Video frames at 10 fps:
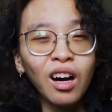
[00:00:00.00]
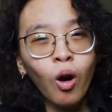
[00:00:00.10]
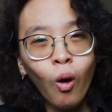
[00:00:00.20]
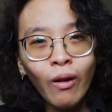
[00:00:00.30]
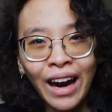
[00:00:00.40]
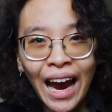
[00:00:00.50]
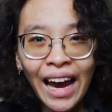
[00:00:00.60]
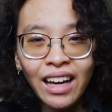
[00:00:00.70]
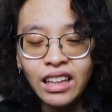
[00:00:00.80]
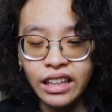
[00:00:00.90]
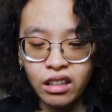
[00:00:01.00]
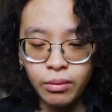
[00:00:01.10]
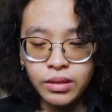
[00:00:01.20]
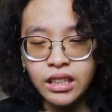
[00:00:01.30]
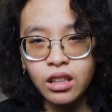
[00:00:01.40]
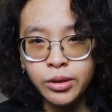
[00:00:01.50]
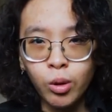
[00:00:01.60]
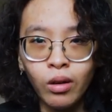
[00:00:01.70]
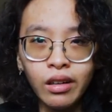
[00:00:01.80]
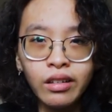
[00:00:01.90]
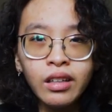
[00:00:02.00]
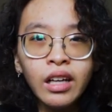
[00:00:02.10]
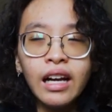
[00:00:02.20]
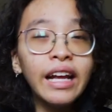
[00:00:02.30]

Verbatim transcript: rất là khô khan thì thường mình sẽ có xu hướng